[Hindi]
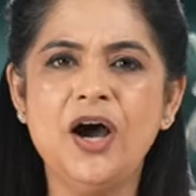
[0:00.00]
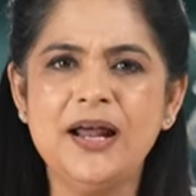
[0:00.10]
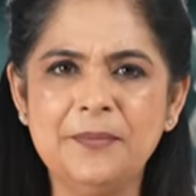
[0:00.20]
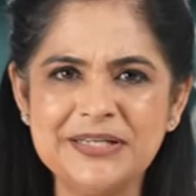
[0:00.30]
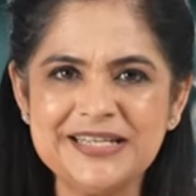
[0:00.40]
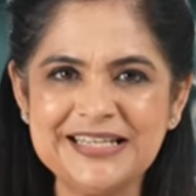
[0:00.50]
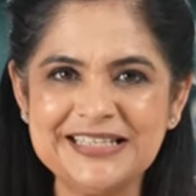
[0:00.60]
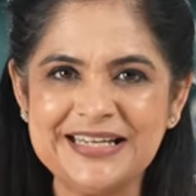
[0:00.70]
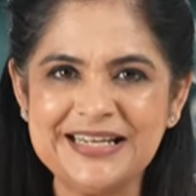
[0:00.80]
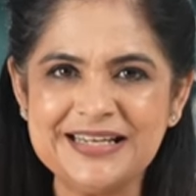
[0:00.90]
और हमेशा की
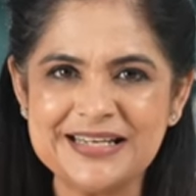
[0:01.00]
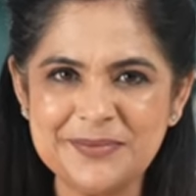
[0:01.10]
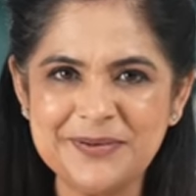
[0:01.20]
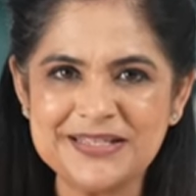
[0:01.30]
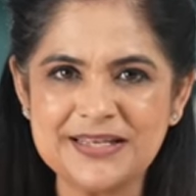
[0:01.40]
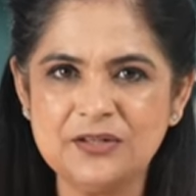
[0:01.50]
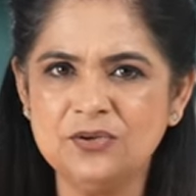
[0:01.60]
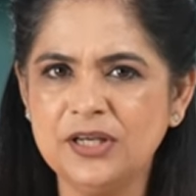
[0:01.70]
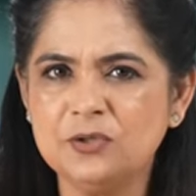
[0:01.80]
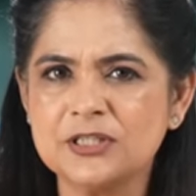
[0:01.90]
तरह रेसिपी के साथ
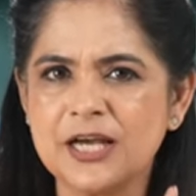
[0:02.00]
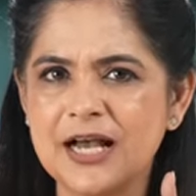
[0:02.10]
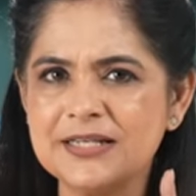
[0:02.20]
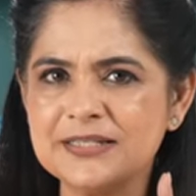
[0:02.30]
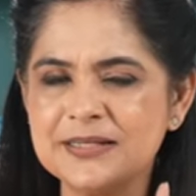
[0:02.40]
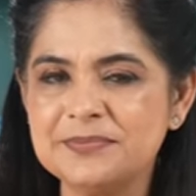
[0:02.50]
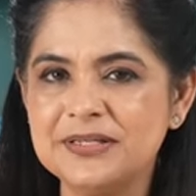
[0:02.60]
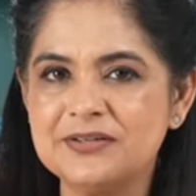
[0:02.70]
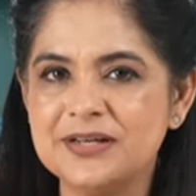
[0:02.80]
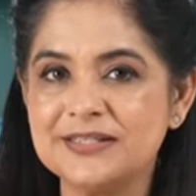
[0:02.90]
होंगे कुछ खास टिप्स
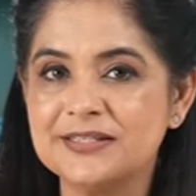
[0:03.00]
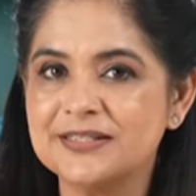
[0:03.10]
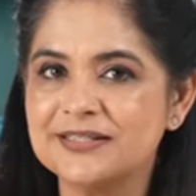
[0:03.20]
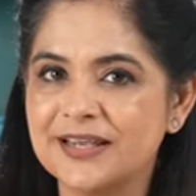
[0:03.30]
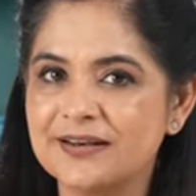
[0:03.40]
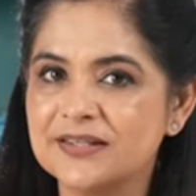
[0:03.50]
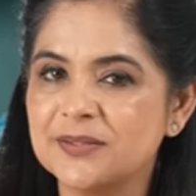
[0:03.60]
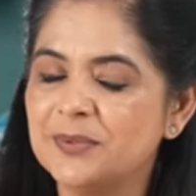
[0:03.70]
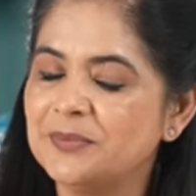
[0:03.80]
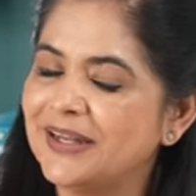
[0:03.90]
एंड ट्रिक्स जिससे ये
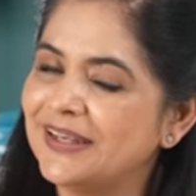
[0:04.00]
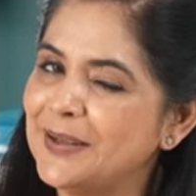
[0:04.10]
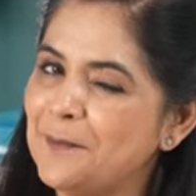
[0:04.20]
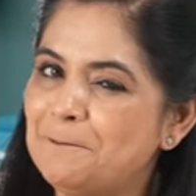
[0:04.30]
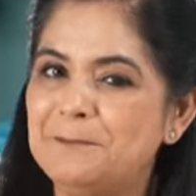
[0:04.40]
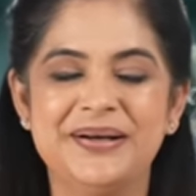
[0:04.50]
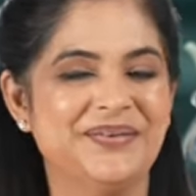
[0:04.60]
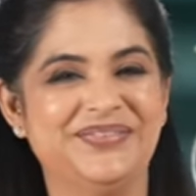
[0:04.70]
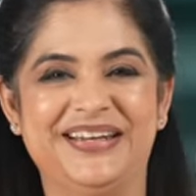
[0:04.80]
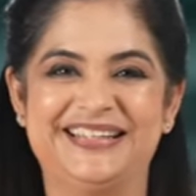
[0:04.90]
रेसिपी बनेगी
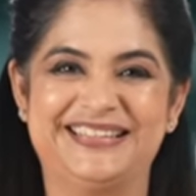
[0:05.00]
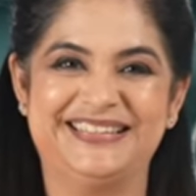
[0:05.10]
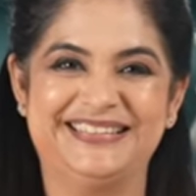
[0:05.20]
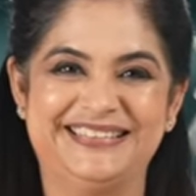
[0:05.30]
परफेक्ट